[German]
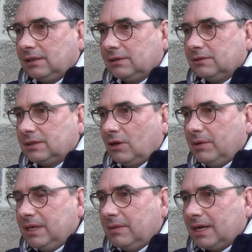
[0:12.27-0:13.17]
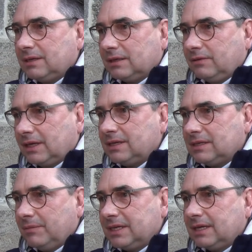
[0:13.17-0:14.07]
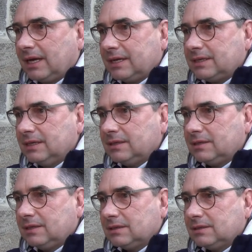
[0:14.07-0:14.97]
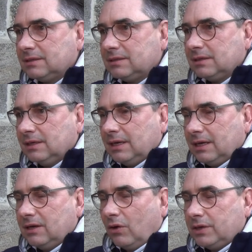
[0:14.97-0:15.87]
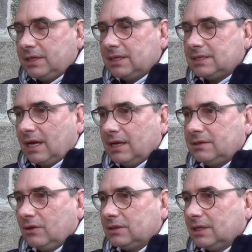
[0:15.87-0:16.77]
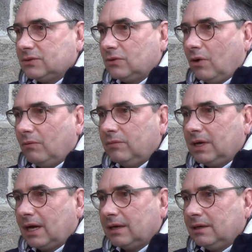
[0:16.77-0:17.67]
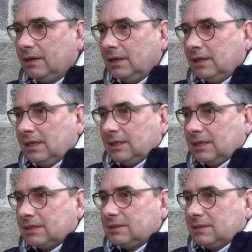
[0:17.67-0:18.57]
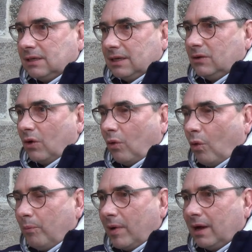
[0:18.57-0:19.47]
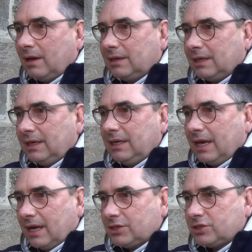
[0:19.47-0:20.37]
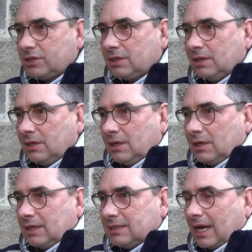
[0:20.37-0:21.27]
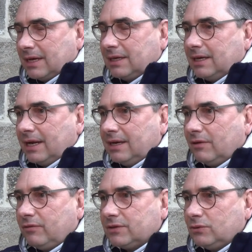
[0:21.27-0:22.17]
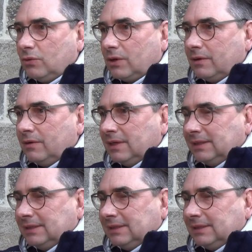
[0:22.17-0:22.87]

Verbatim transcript: Also ich glaube, niemand hat wirklich damit gerechnet, dass es in der heutigen Zeit noch dazu kommen kann, dass in Europa Krieg herrscht, dass andere Länder versuchen,